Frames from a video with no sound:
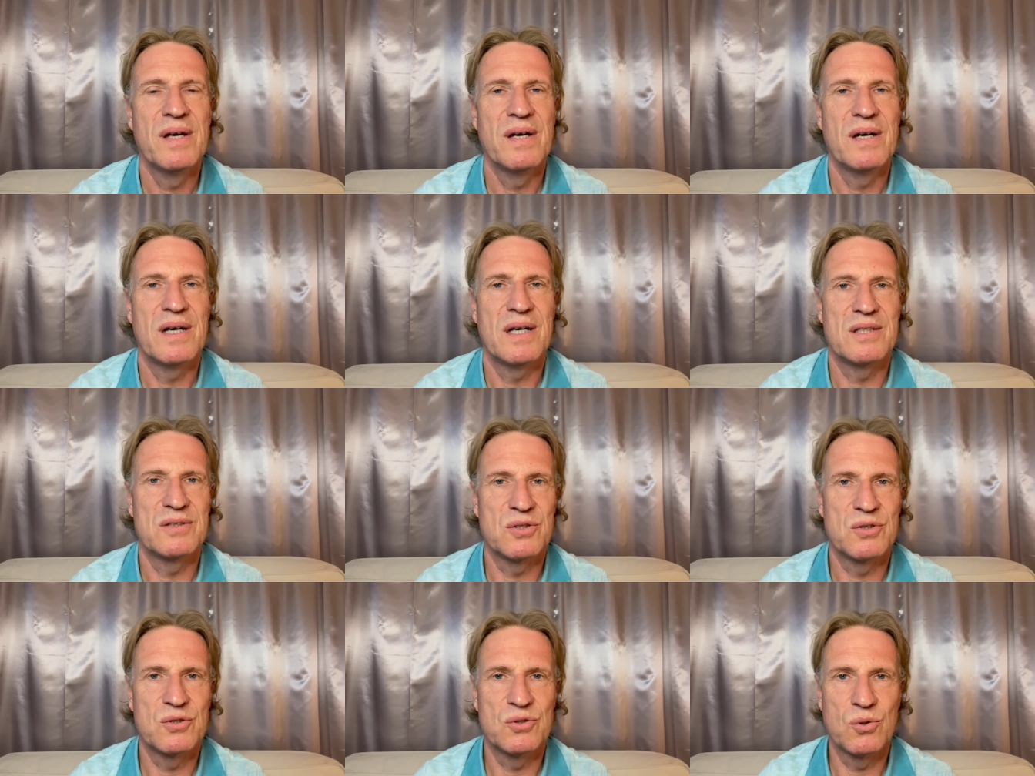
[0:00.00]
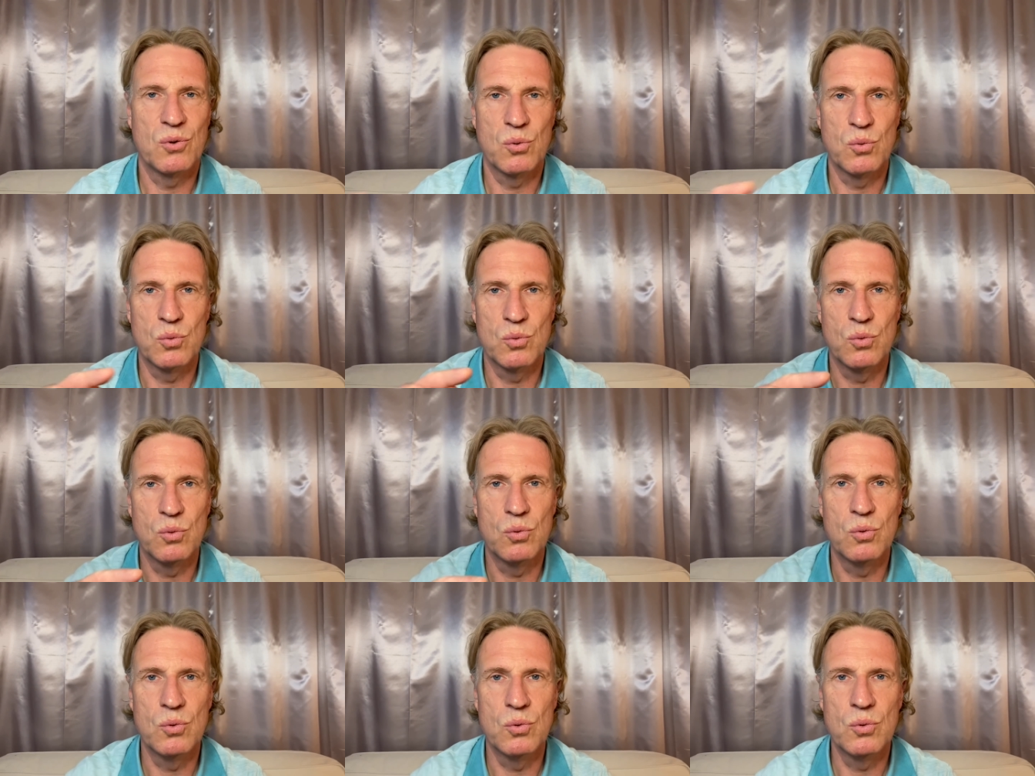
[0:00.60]
also so
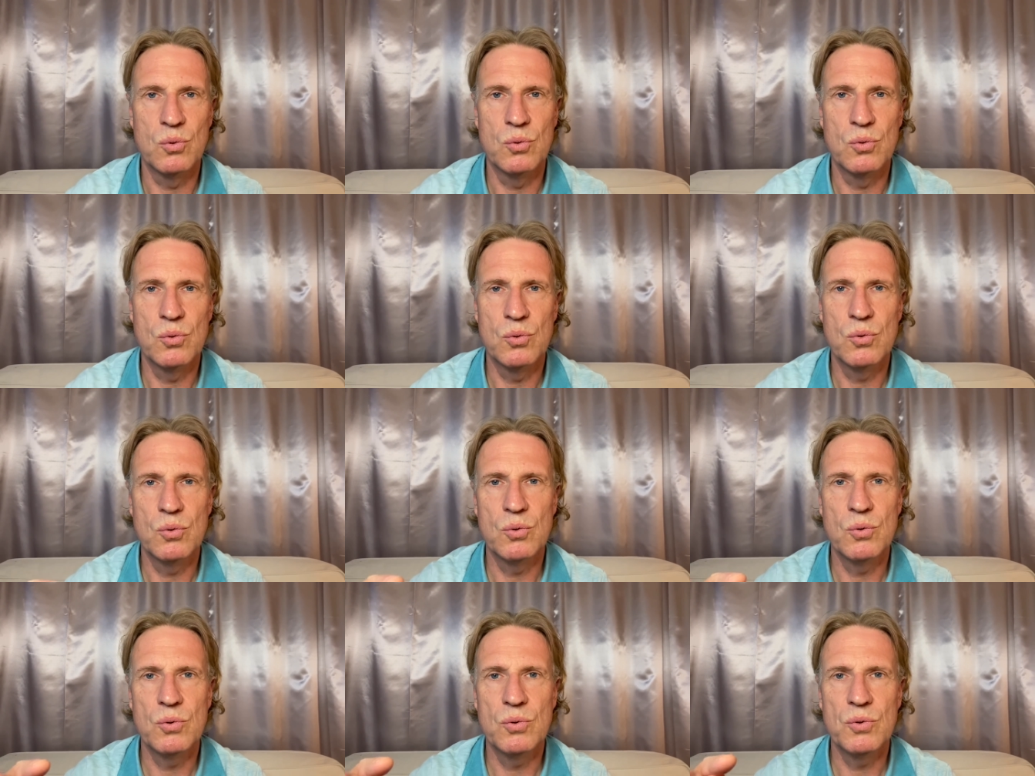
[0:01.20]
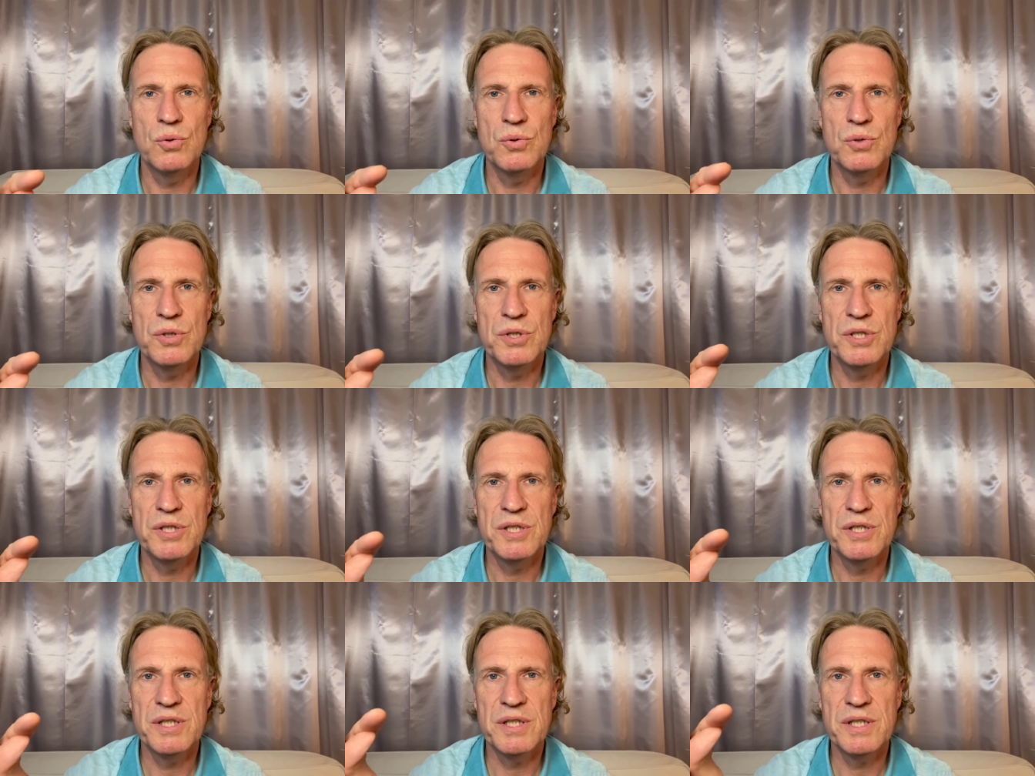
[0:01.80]

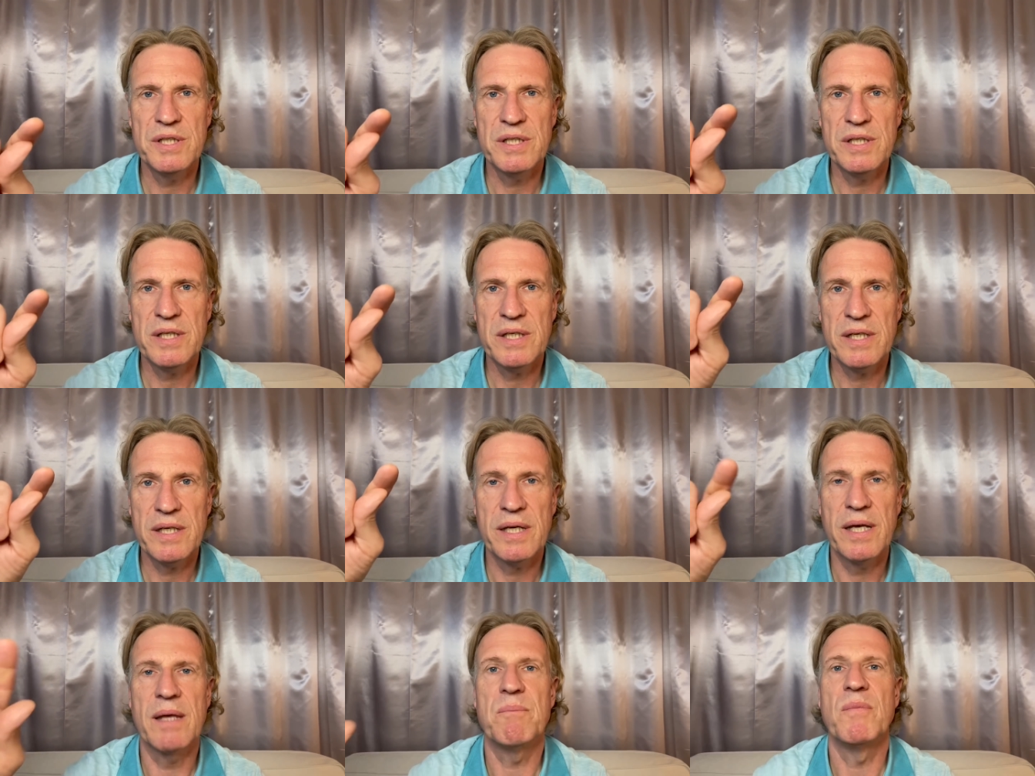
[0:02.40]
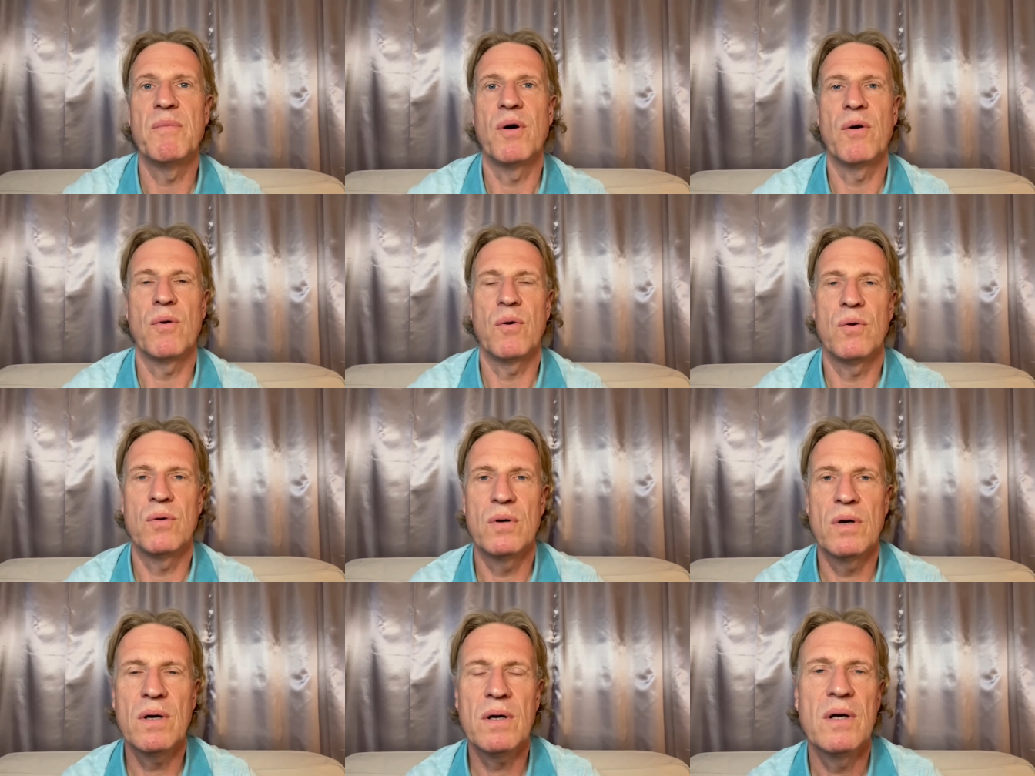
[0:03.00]
ui, immer
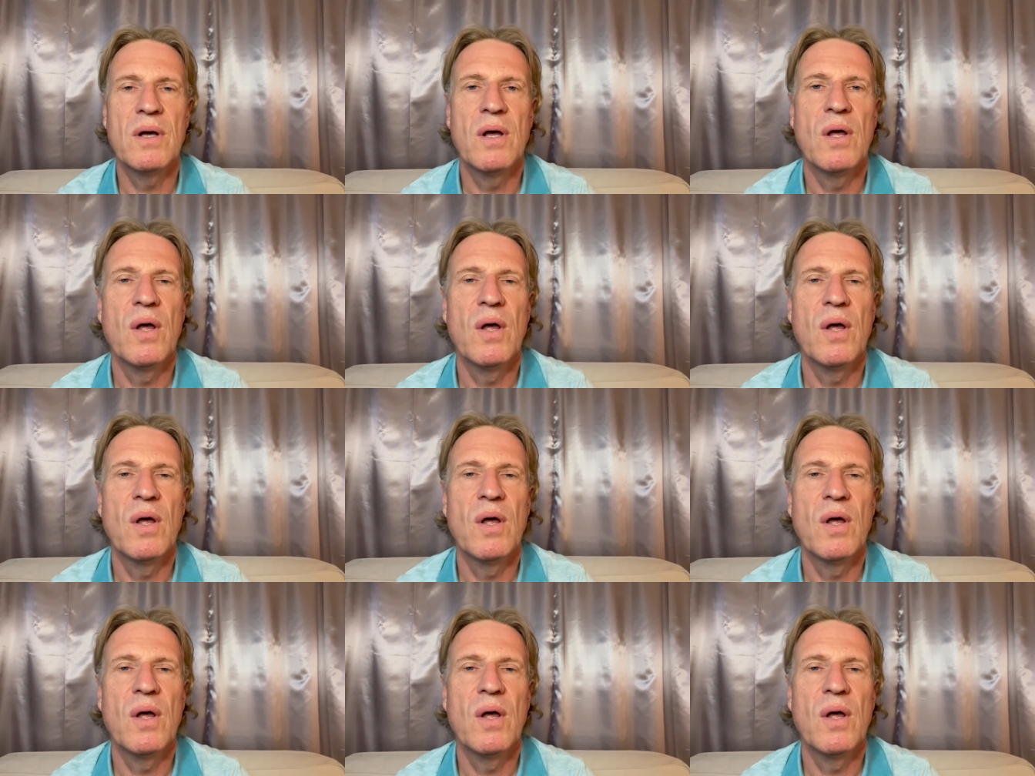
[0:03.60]
höher,